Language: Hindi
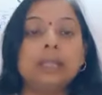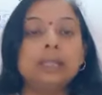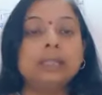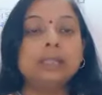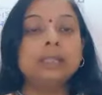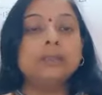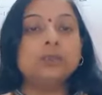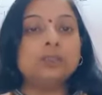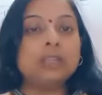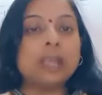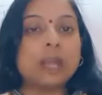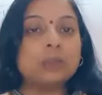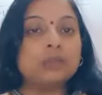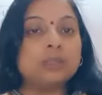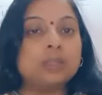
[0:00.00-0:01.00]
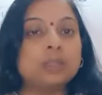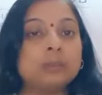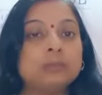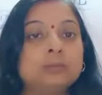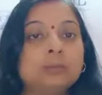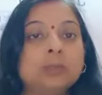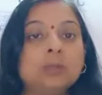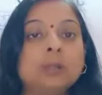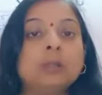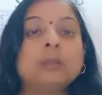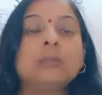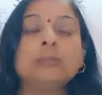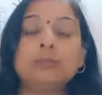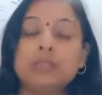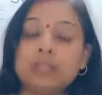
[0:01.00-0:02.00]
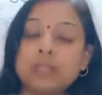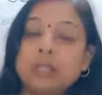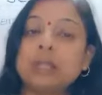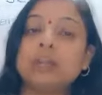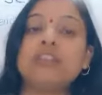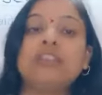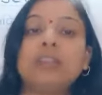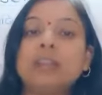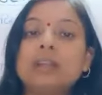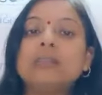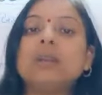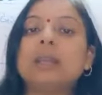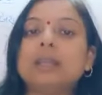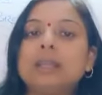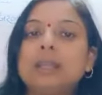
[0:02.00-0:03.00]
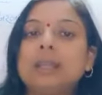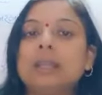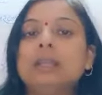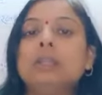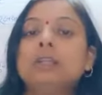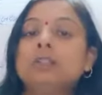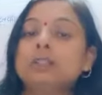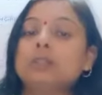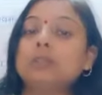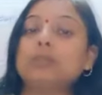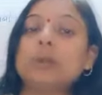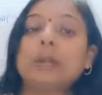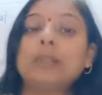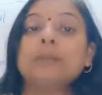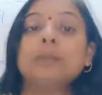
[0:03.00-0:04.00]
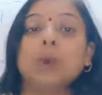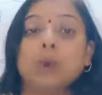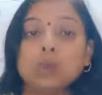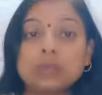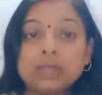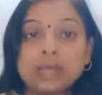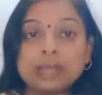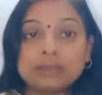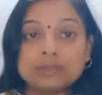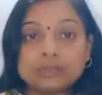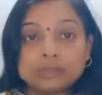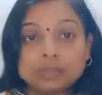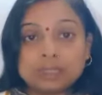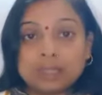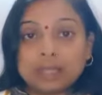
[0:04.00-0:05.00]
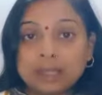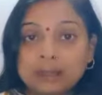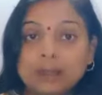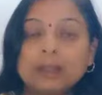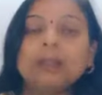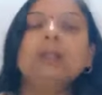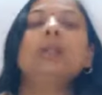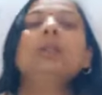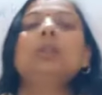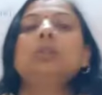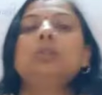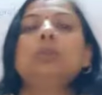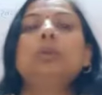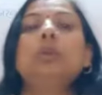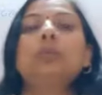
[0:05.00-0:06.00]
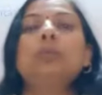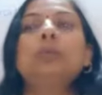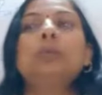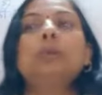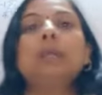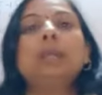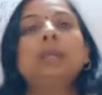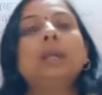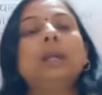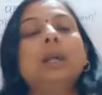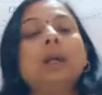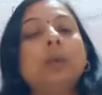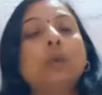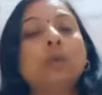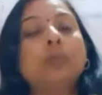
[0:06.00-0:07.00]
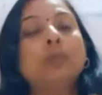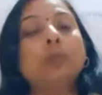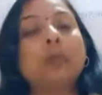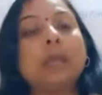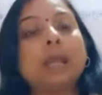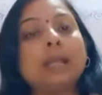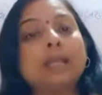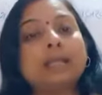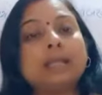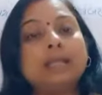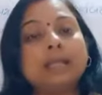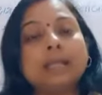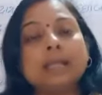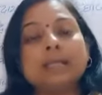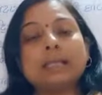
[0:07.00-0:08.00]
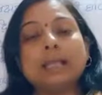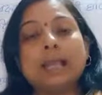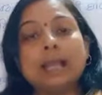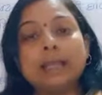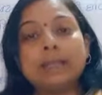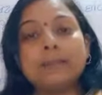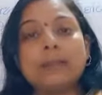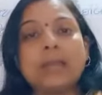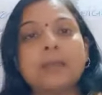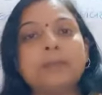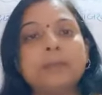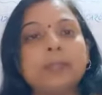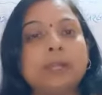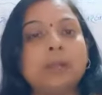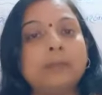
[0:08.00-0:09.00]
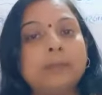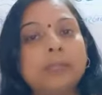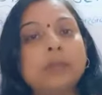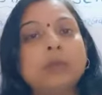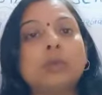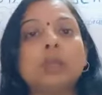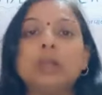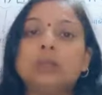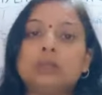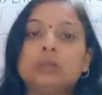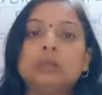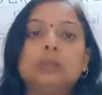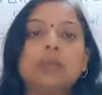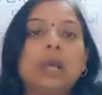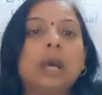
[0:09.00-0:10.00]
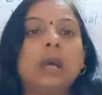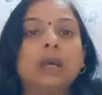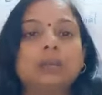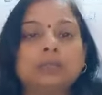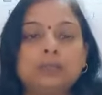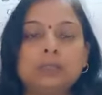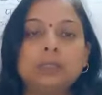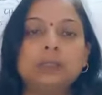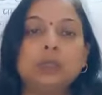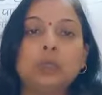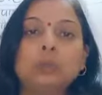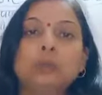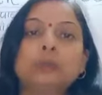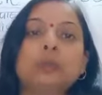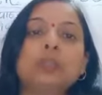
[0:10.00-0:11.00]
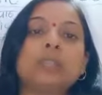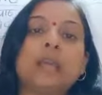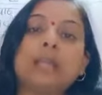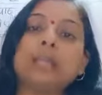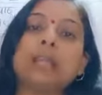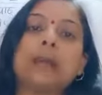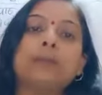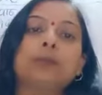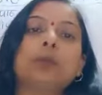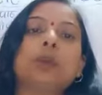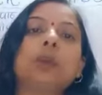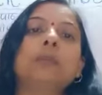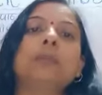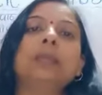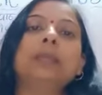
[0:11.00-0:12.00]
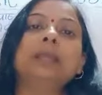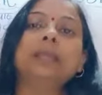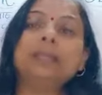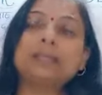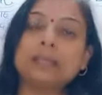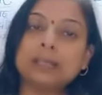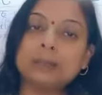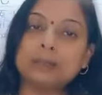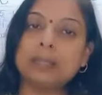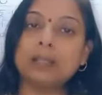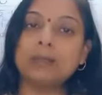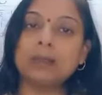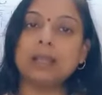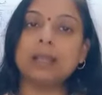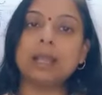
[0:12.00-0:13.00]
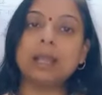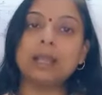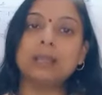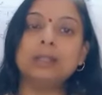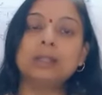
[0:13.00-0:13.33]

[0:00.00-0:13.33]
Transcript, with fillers: कि मुझे आपसे मुझे कपड़े रंगवाने हैं जो तुम्हारी बहुत तारीफ सुनी है तो गोपी बोले गोपी बोला कि ठीक है से लाइए मैं आपके कपड़े को रंग दूंगा फिर गोपी पूछता है कि आपको कपड़े किस रंग में रंगवाना है